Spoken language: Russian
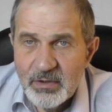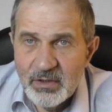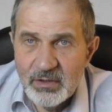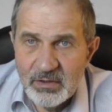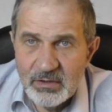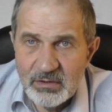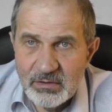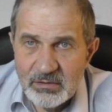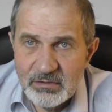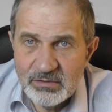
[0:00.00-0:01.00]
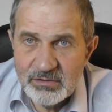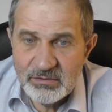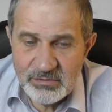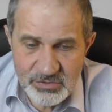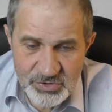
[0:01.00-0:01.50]

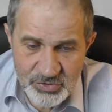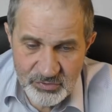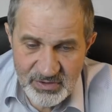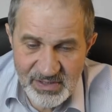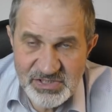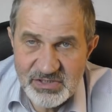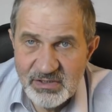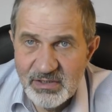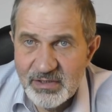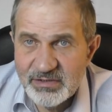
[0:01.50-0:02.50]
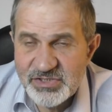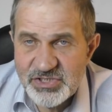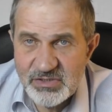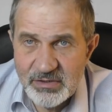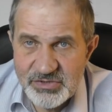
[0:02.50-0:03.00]
Э, что дальше для
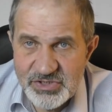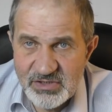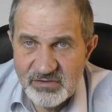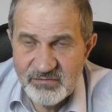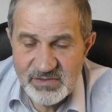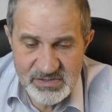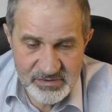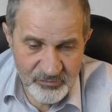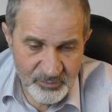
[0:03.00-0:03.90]
начинающих инвесторов?